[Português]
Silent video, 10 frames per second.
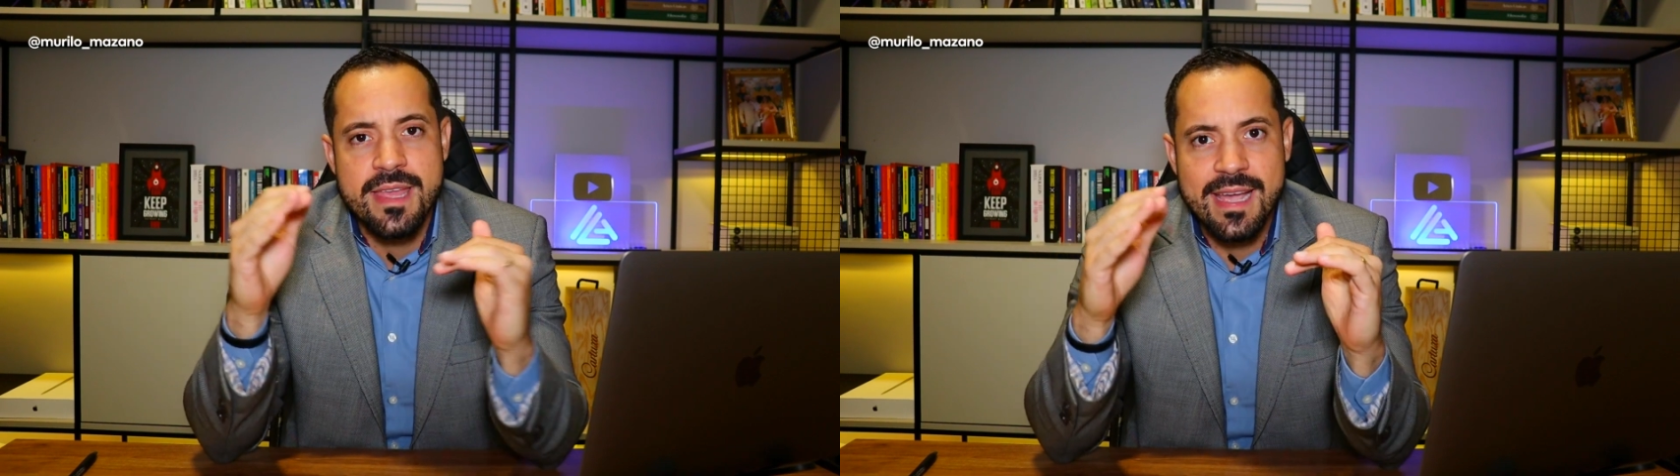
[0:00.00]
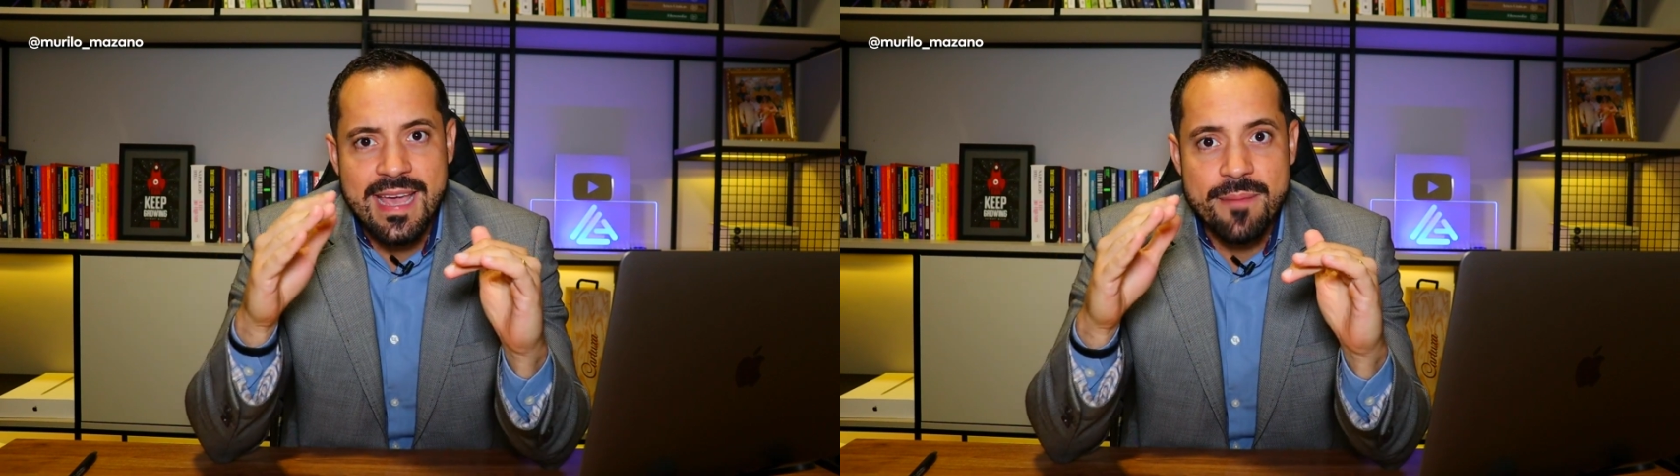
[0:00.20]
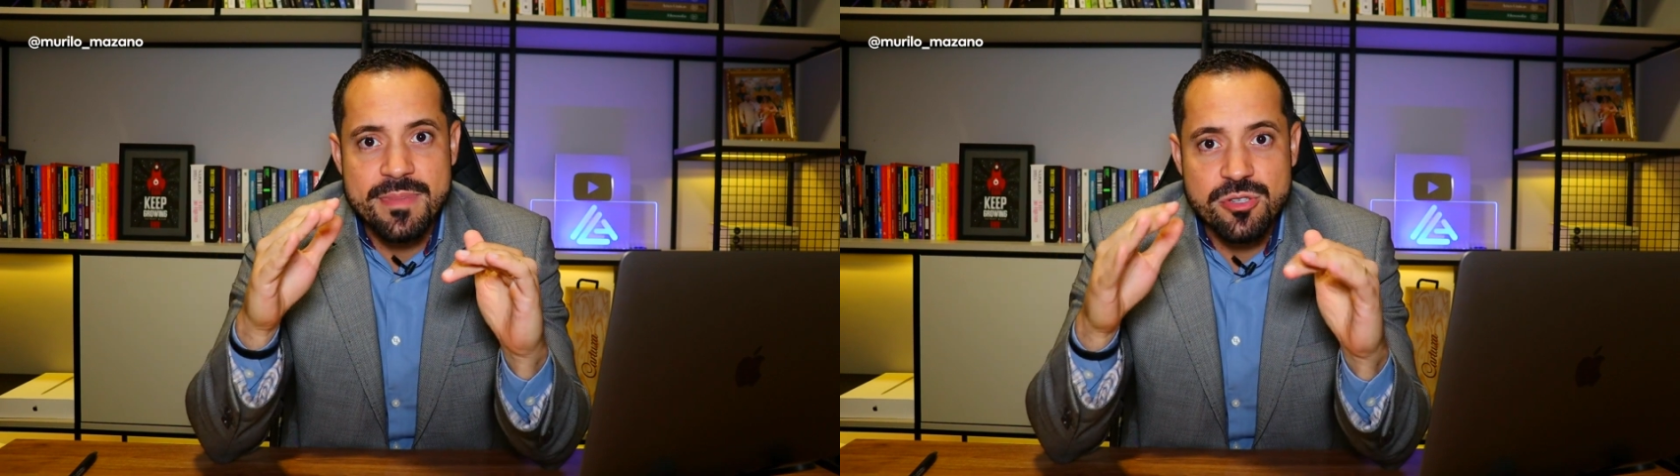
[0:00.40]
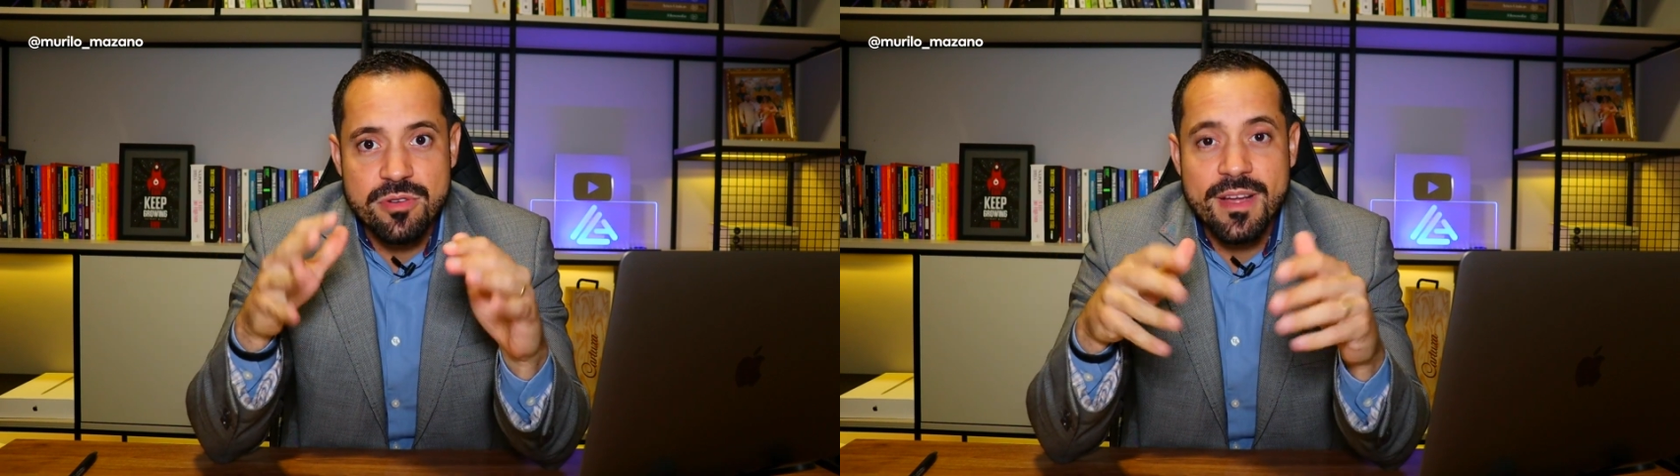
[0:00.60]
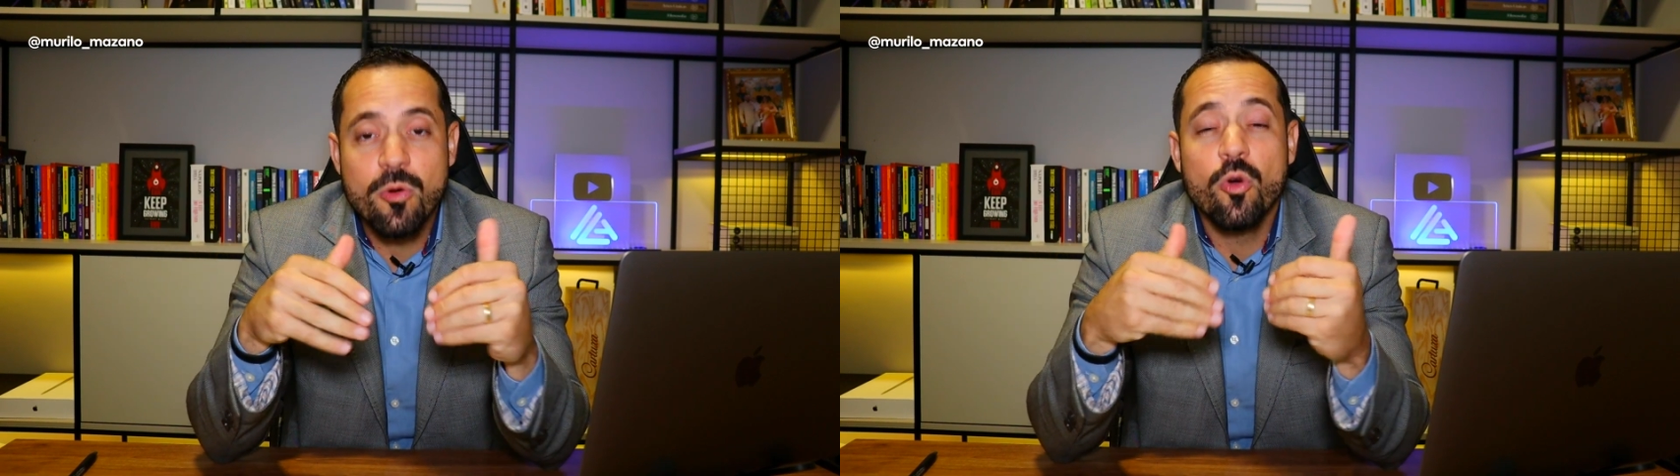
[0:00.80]
E aquela
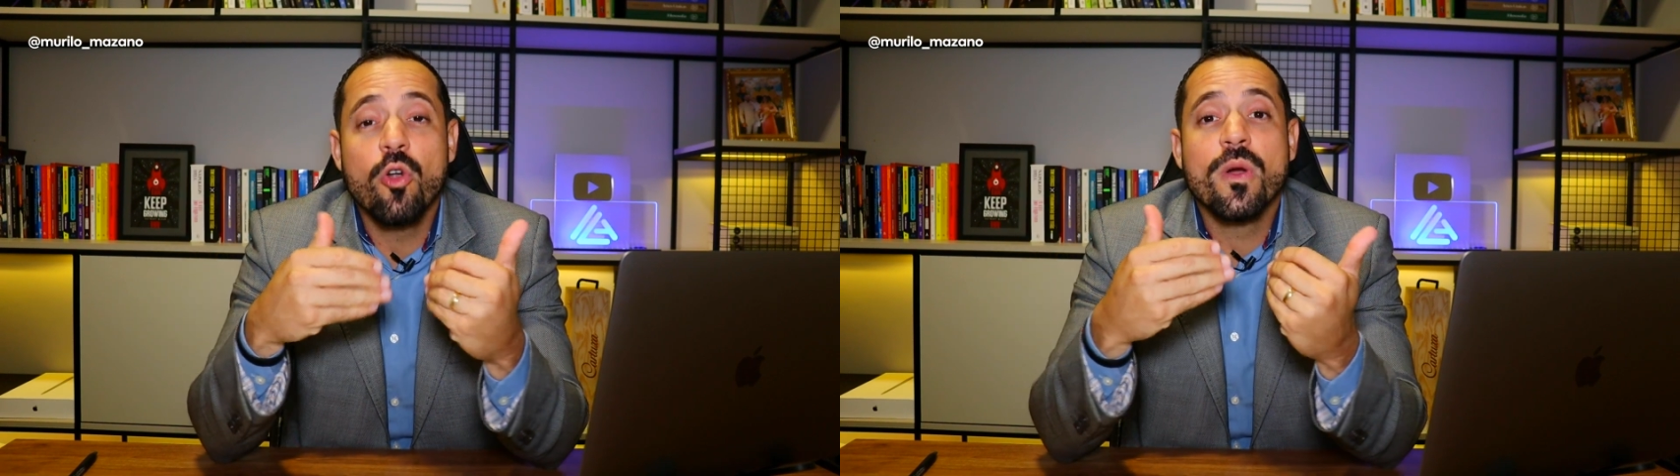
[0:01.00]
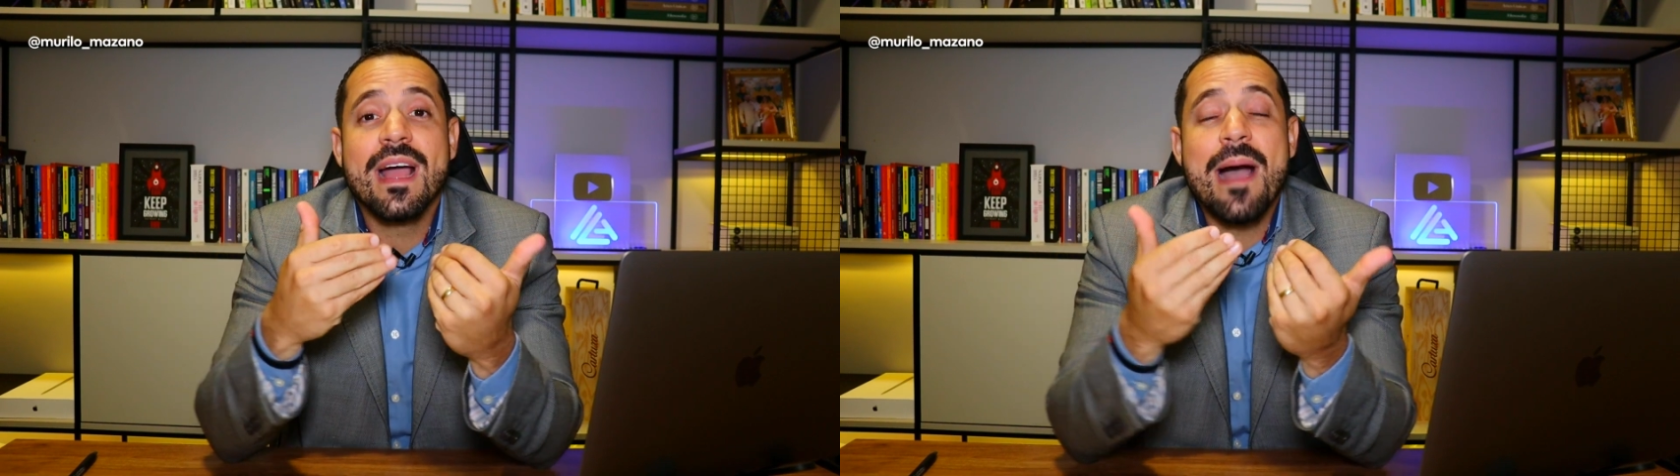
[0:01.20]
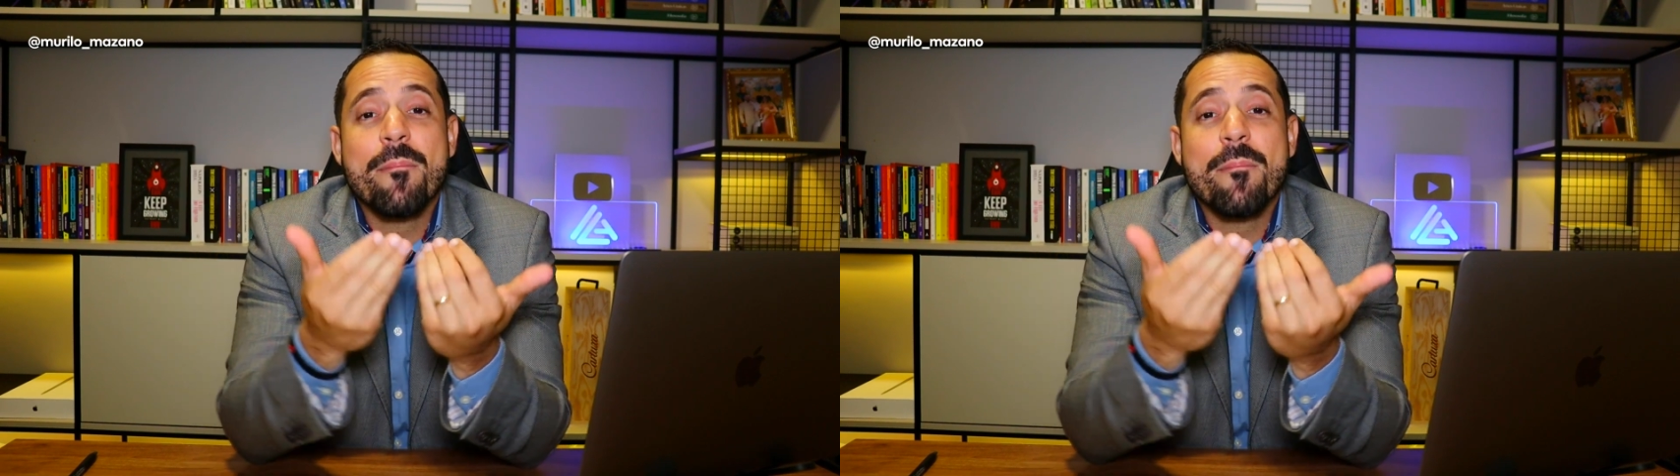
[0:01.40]
pessoa vai colocar a